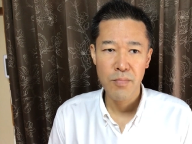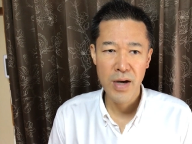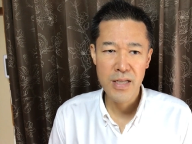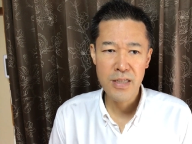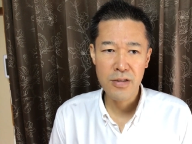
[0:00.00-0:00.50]

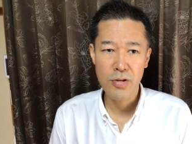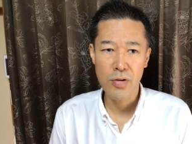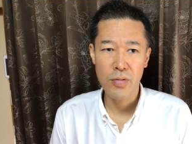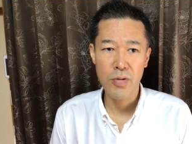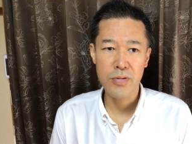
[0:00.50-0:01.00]
毎日
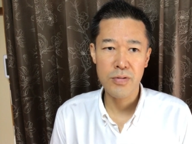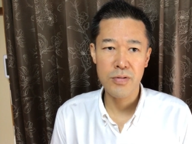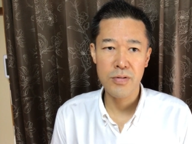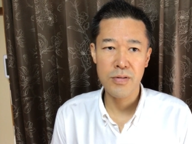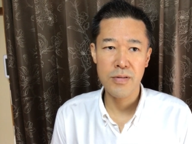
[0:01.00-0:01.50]
その
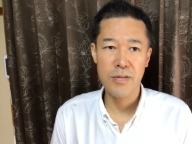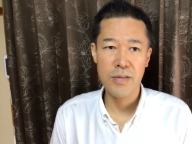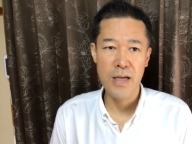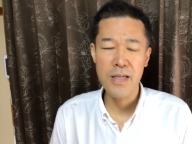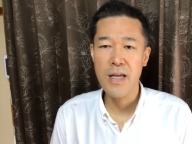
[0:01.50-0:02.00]

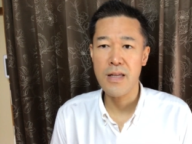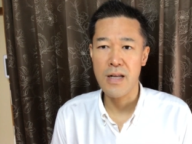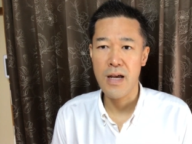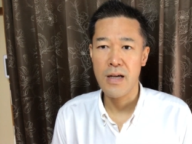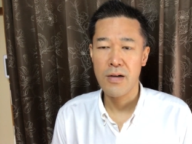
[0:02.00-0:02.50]
僕が家で
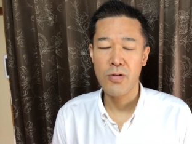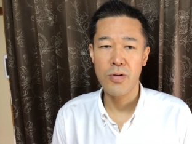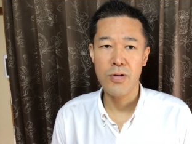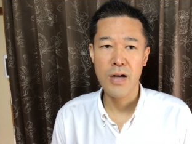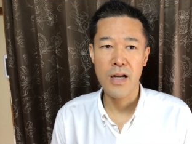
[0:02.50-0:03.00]
ね
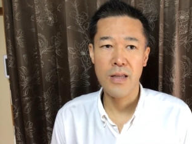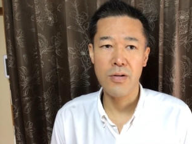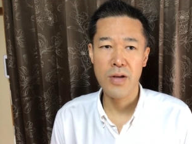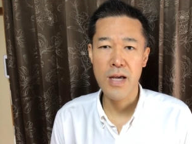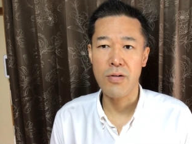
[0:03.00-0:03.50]
こう空手
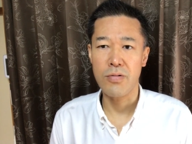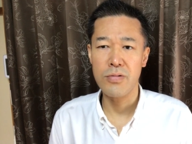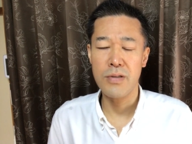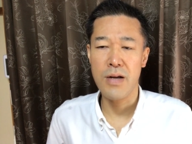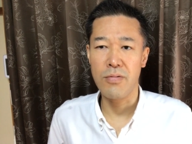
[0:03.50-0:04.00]
の稽古
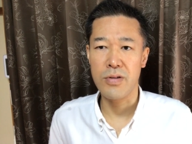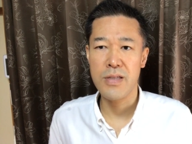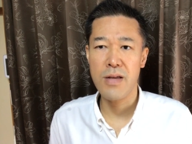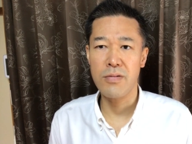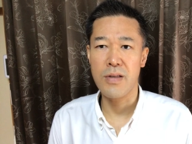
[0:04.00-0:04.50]
訓練を
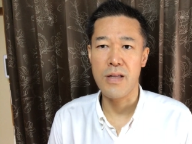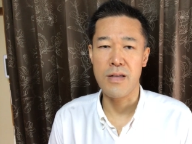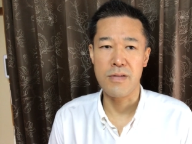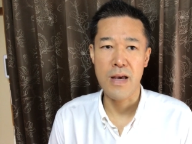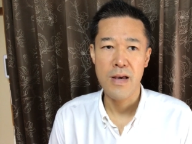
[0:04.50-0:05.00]
してるんで
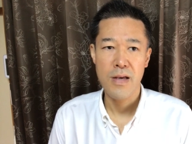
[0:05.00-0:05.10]
ですね